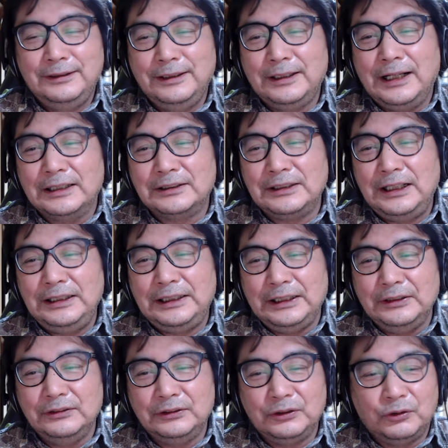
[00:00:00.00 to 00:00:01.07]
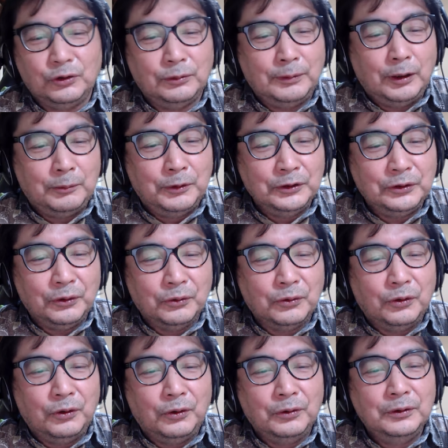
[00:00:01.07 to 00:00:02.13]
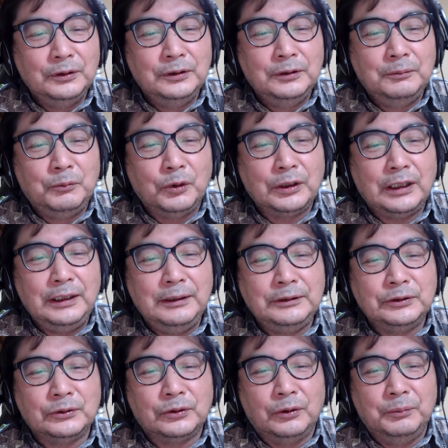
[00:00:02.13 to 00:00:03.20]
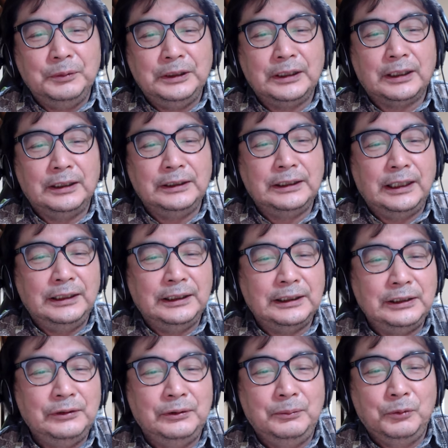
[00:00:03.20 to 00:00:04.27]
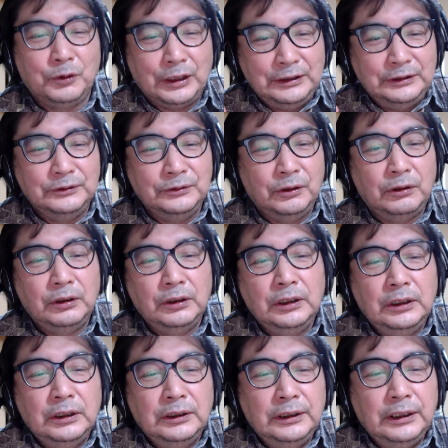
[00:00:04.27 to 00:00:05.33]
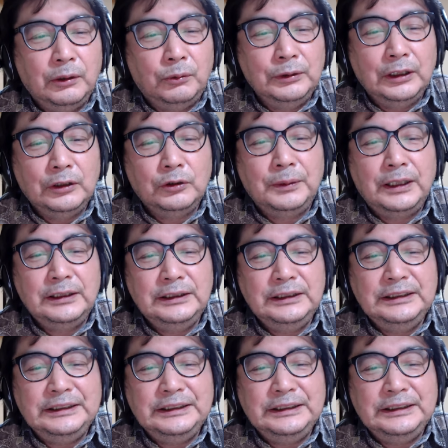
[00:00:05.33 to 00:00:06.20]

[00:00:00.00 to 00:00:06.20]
ね、ガスライティングって言葉を覚えておこう。もう一回ちょっとみんなが理解できるようにもう一回言うよ。ね、親の場合、